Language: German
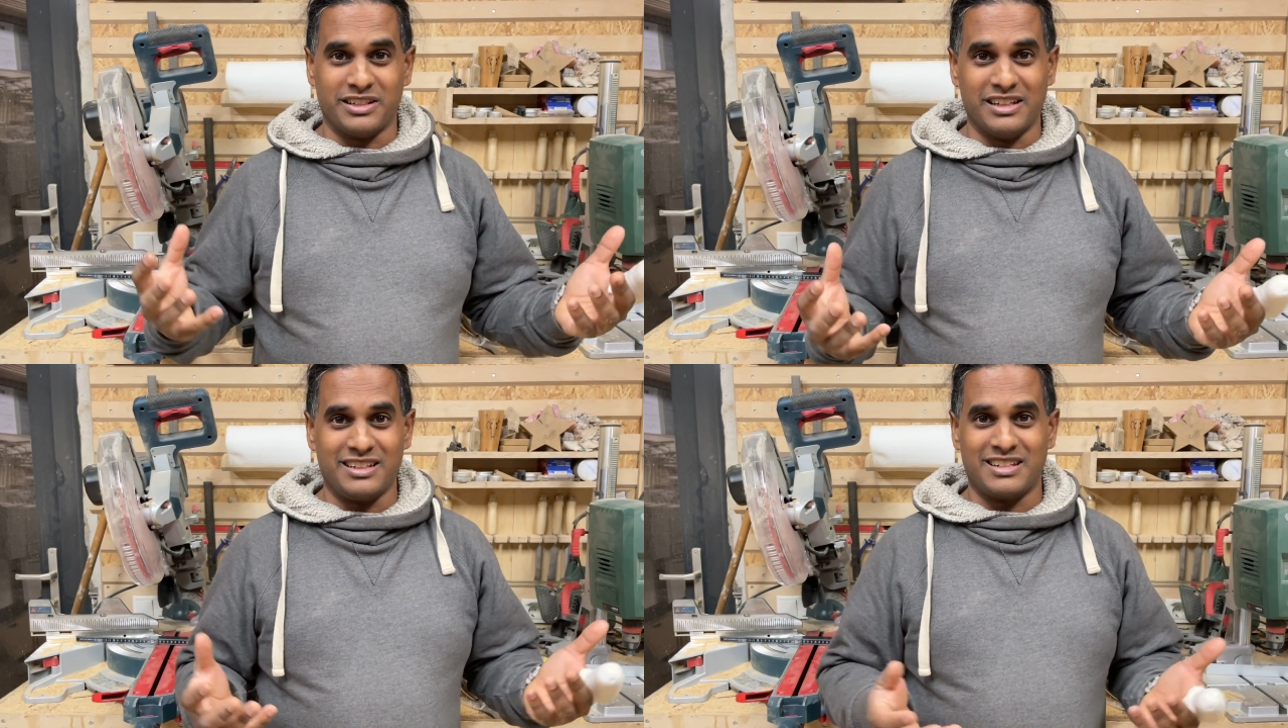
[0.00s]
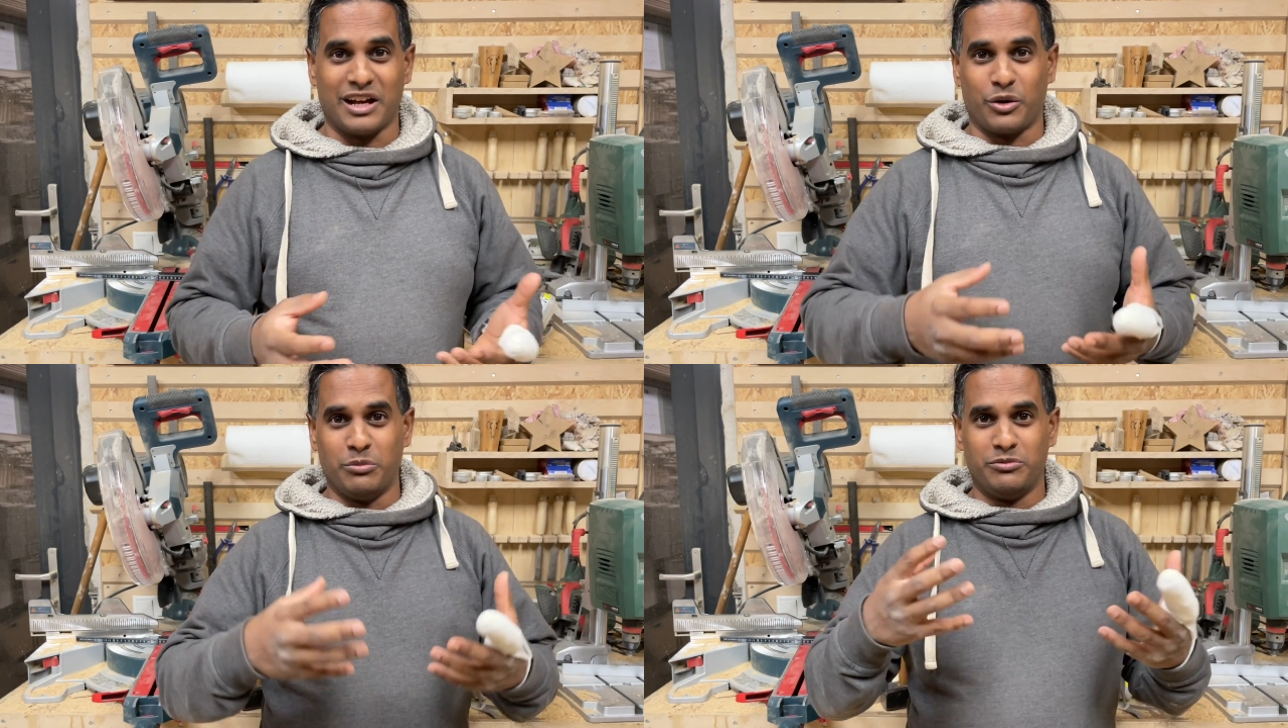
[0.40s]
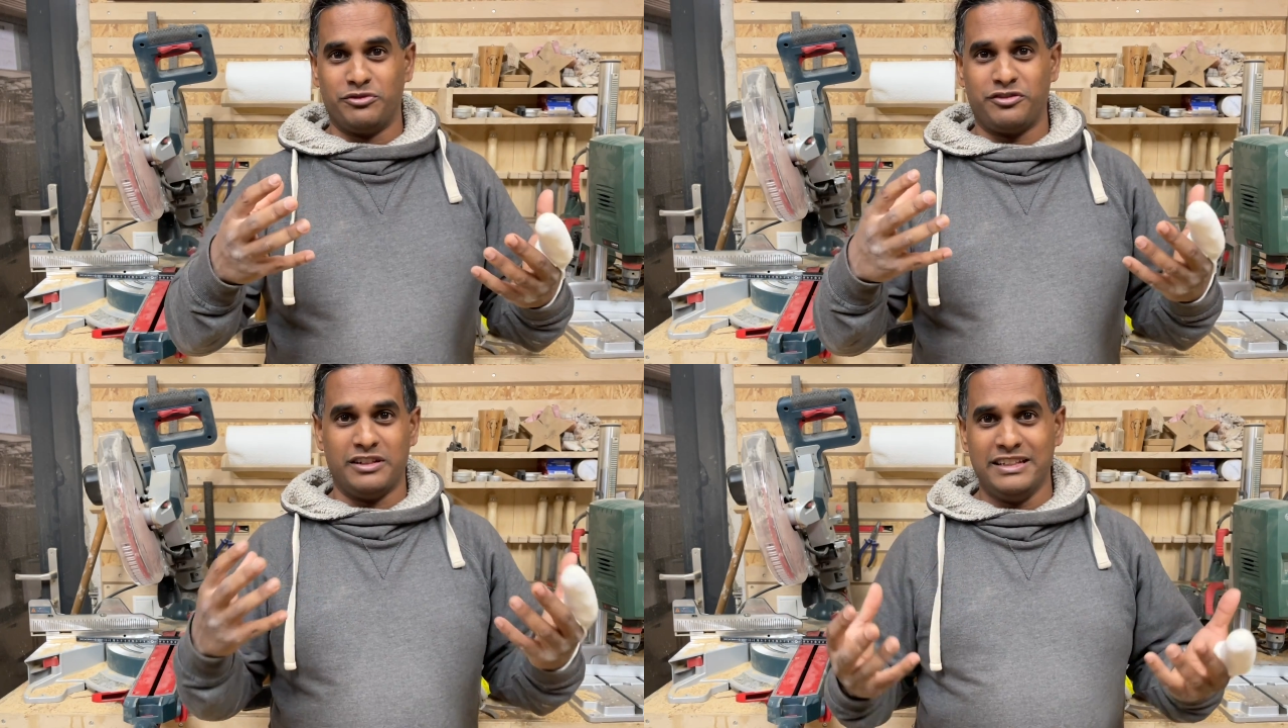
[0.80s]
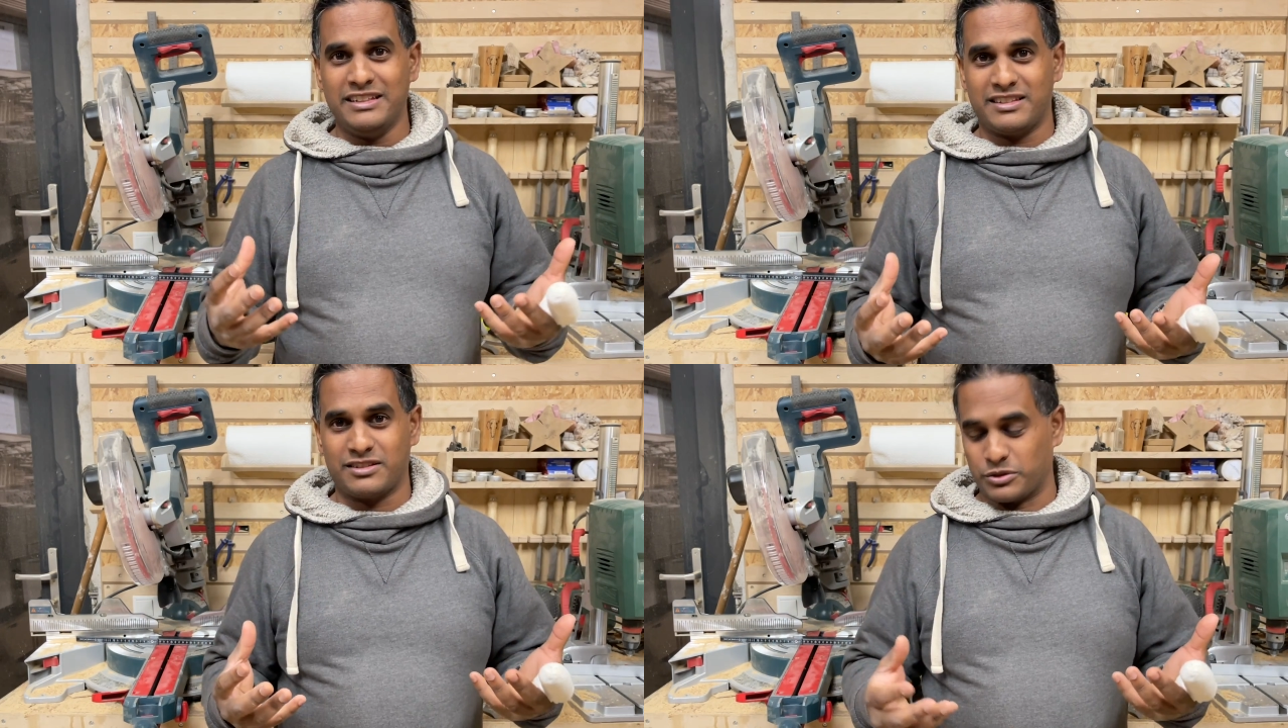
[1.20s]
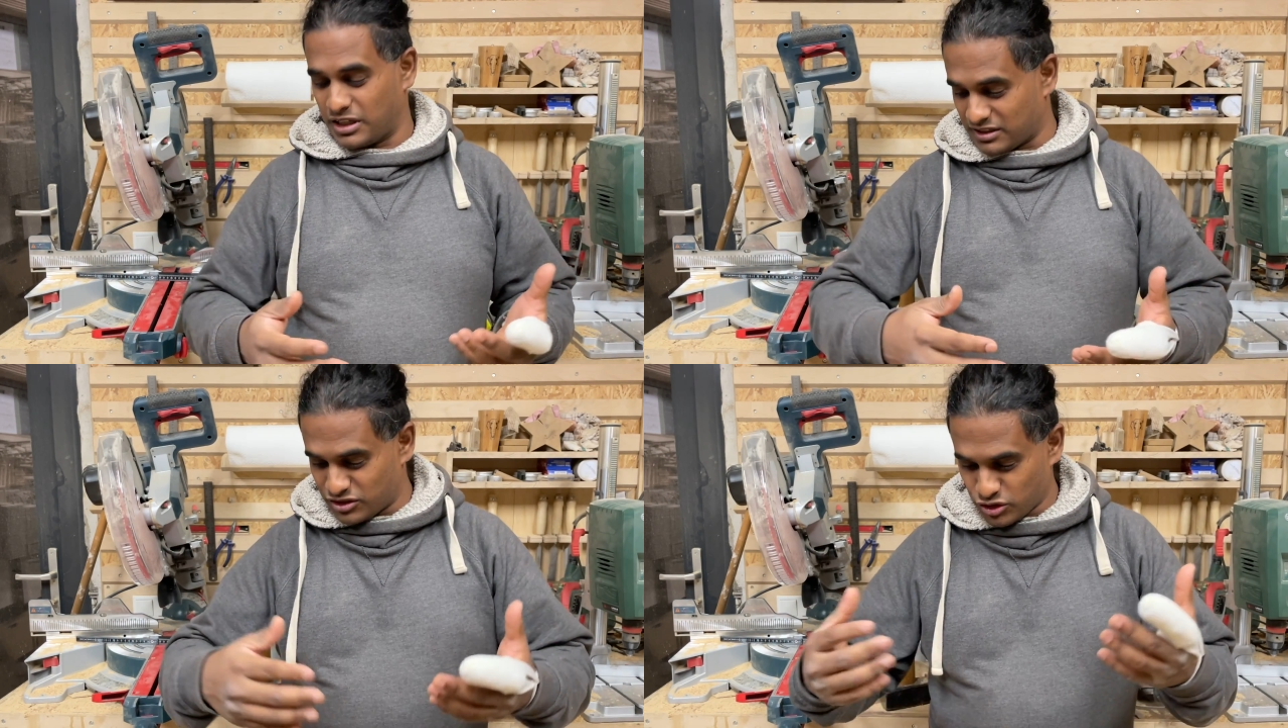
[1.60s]
nicht herumfließt
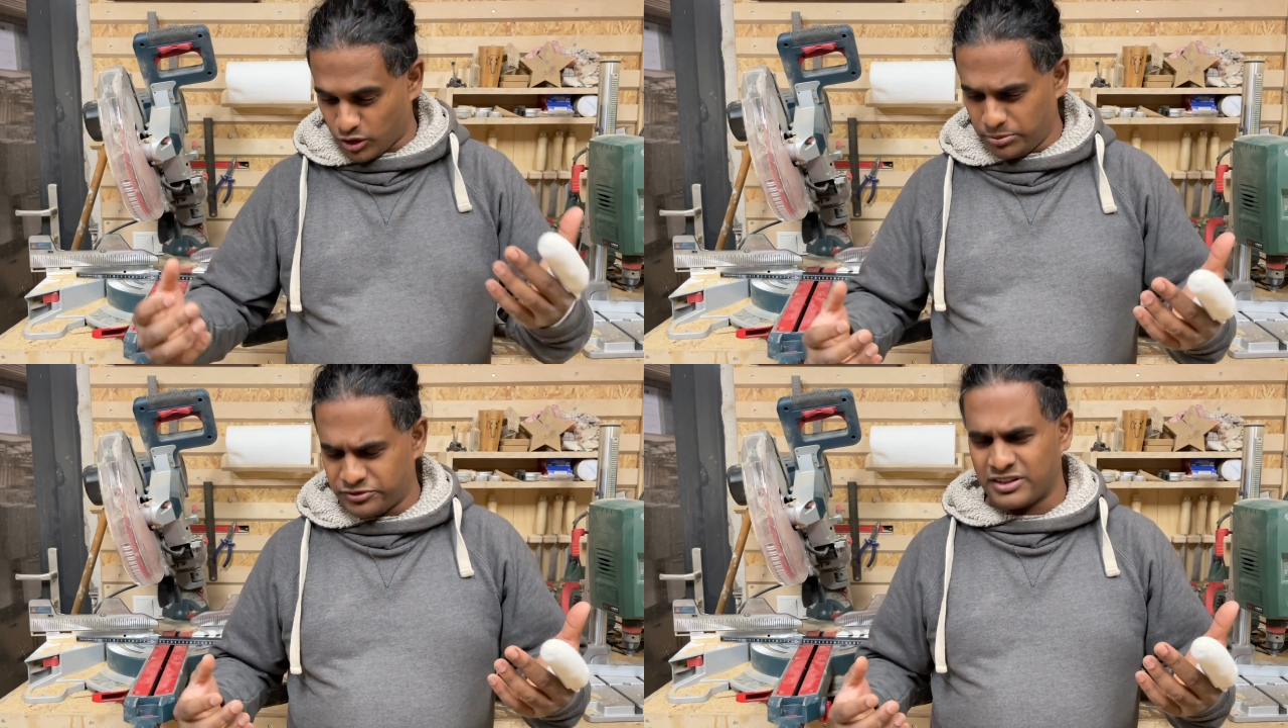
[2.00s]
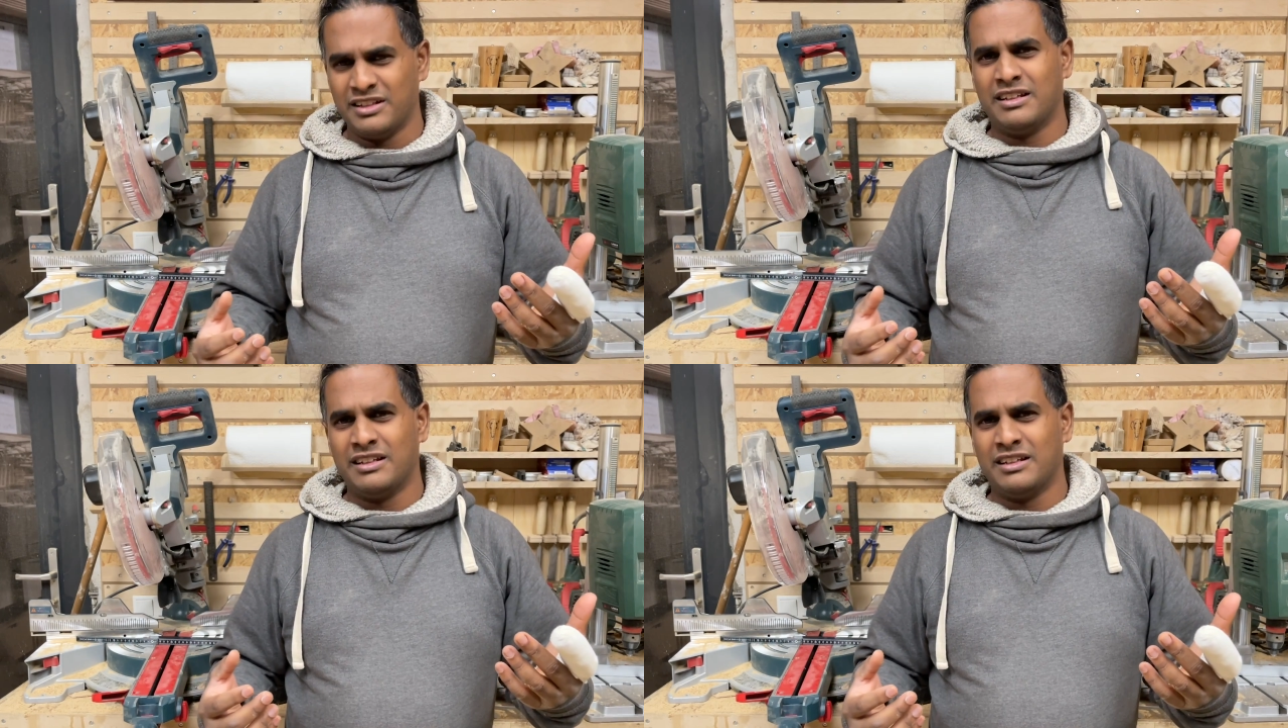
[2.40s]
oder tropft.